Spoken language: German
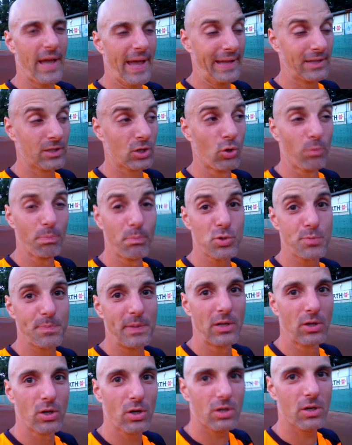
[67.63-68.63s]
Ein
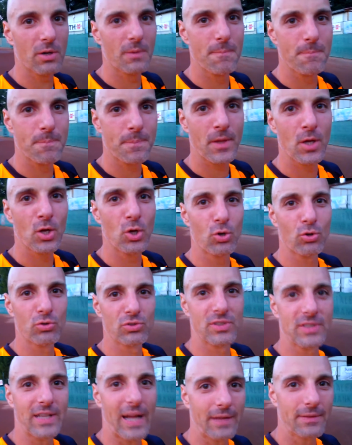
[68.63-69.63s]
Gruppenspiel noch
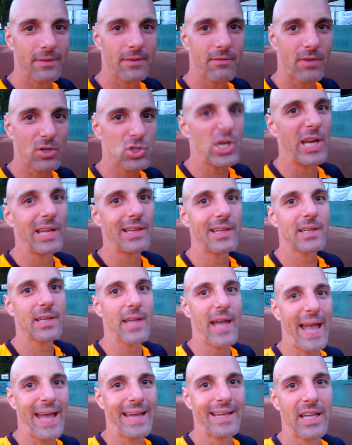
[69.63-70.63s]
und dann wahrscheinlich
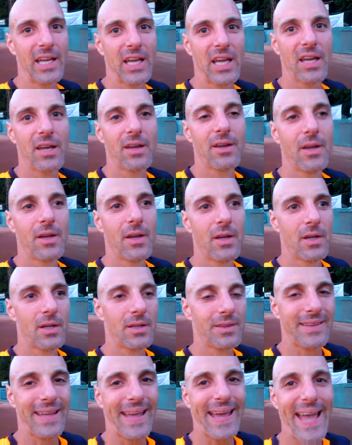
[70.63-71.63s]
eine
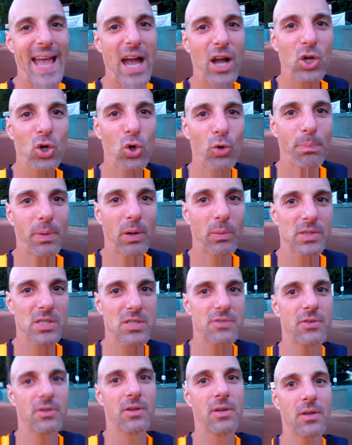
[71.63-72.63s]
Dreiergruppe um,
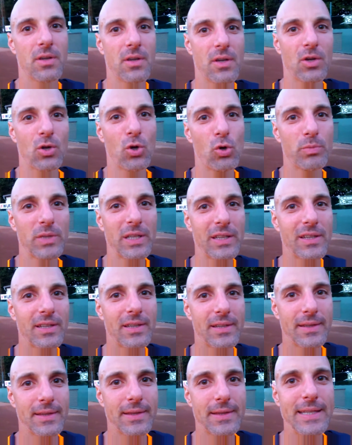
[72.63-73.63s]
das, um den
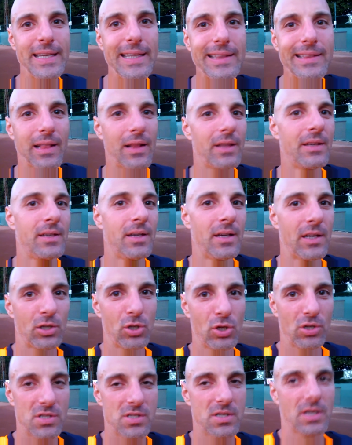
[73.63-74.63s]
Titel hier in
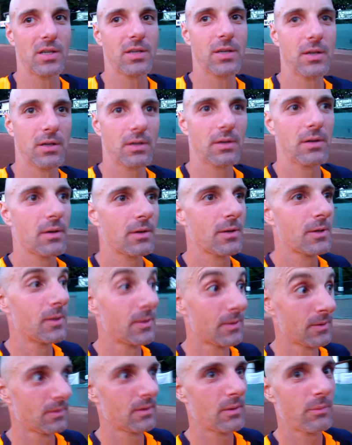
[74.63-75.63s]
Kösek. Kösseg.
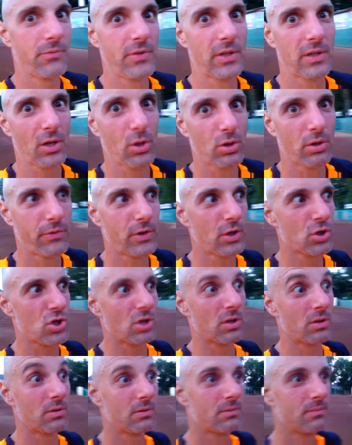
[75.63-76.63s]
Bitte kann auf
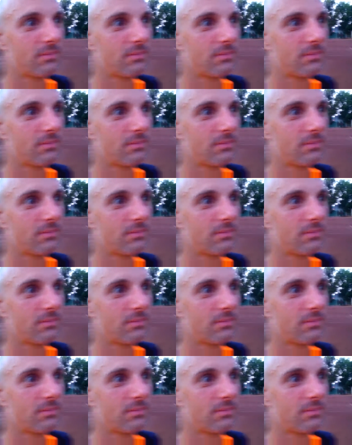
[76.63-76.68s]
Wiederschauen.